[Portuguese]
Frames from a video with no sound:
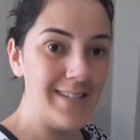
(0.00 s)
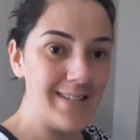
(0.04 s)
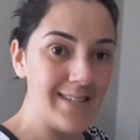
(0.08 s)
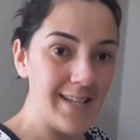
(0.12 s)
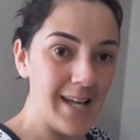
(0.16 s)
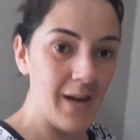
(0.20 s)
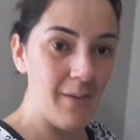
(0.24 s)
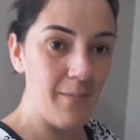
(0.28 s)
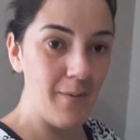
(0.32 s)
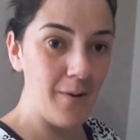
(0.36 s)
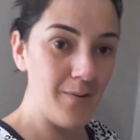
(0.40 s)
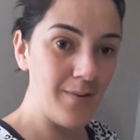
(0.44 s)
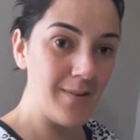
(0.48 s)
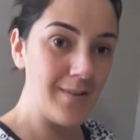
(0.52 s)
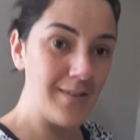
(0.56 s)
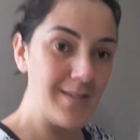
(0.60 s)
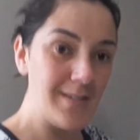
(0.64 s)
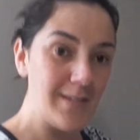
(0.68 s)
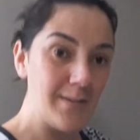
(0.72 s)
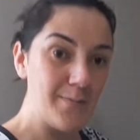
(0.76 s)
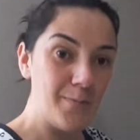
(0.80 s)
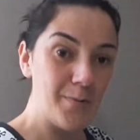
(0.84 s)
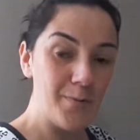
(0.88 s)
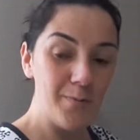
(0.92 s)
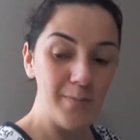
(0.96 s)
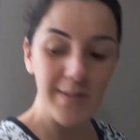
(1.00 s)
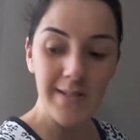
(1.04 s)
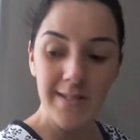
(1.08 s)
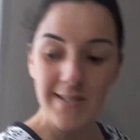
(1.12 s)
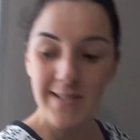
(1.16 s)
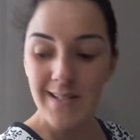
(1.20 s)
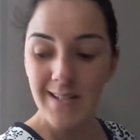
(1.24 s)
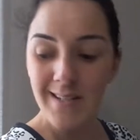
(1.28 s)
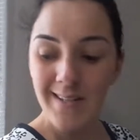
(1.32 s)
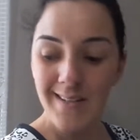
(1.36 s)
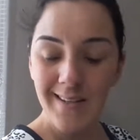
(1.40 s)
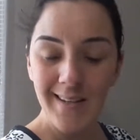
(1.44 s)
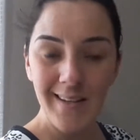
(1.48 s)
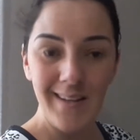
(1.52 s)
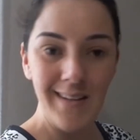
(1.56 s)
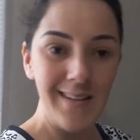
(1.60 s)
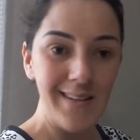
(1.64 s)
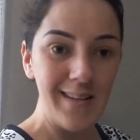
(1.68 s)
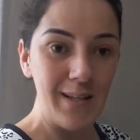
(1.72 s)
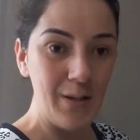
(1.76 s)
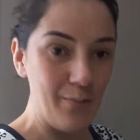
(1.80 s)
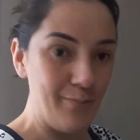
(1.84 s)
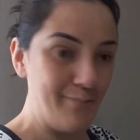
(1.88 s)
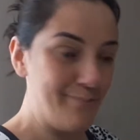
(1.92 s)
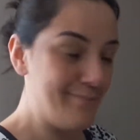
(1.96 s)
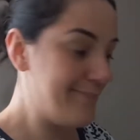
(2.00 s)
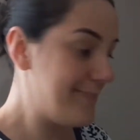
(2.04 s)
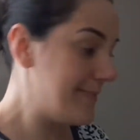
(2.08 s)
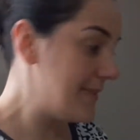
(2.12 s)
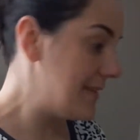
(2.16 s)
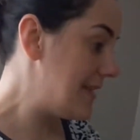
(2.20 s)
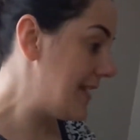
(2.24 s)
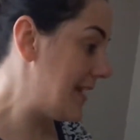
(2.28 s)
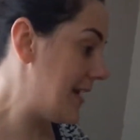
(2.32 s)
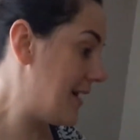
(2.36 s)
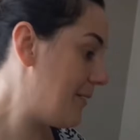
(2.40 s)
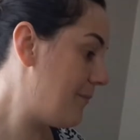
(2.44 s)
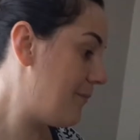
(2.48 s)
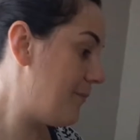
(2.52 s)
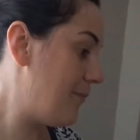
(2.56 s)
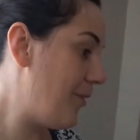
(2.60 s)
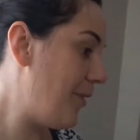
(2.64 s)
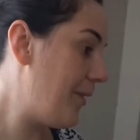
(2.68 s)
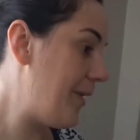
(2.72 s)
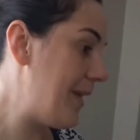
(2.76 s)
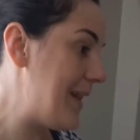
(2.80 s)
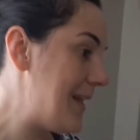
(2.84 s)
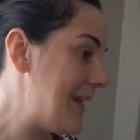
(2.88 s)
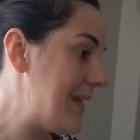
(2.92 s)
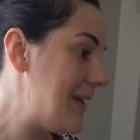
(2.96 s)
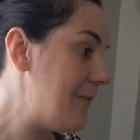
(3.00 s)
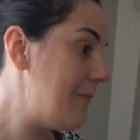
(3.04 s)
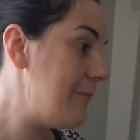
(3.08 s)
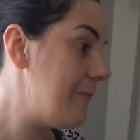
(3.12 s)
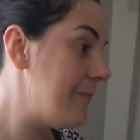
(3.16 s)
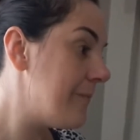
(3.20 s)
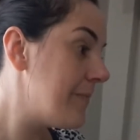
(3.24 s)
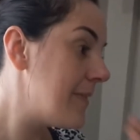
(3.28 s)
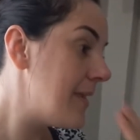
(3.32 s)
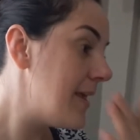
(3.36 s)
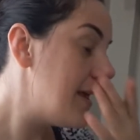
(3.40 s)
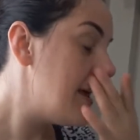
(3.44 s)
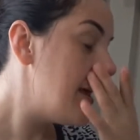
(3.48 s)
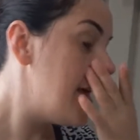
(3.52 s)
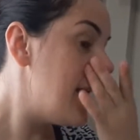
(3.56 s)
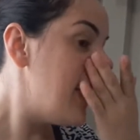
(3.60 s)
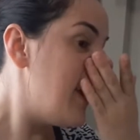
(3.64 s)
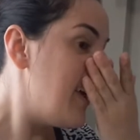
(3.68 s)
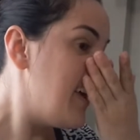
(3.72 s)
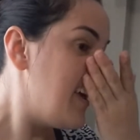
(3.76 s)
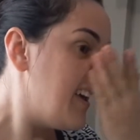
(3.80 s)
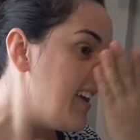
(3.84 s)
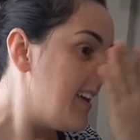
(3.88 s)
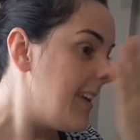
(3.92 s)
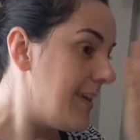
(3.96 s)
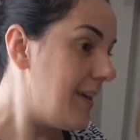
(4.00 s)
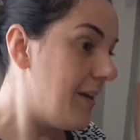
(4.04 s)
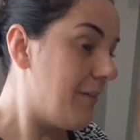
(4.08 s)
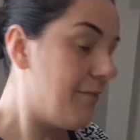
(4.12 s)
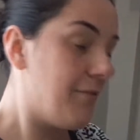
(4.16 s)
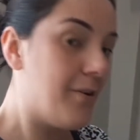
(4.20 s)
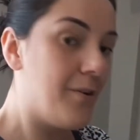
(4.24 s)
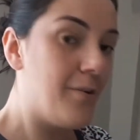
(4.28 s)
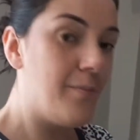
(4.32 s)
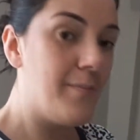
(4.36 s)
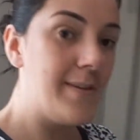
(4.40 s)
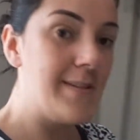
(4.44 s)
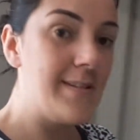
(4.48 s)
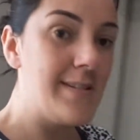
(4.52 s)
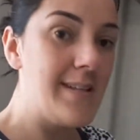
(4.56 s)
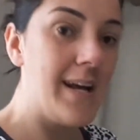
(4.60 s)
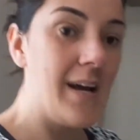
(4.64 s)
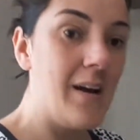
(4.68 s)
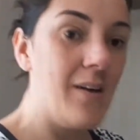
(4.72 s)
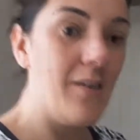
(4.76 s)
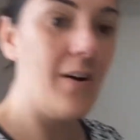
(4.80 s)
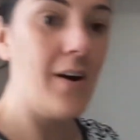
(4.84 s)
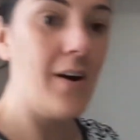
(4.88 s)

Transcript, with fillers: ele sabe quando espuma assim, então, derramou ali. E eu vou começar